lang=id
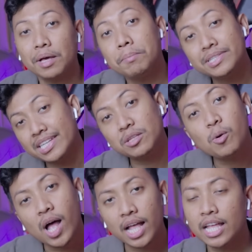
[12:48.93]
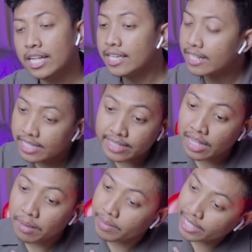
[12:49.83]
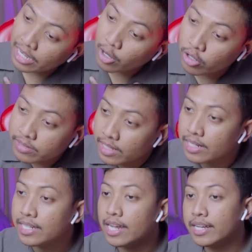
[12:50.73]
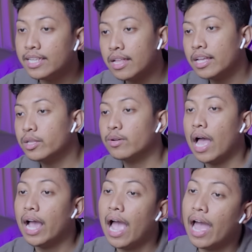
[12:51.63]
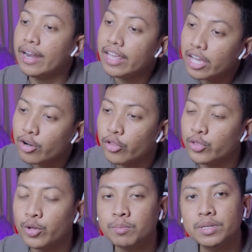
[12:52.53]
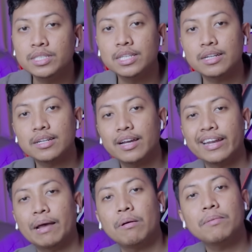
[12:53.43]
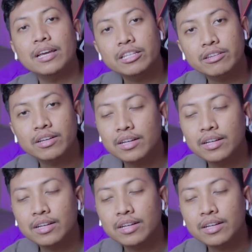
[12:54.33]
kemencet doang dan kita bikin konten niat-niat gitu kagak ada yang nonton bejir kenapa begitu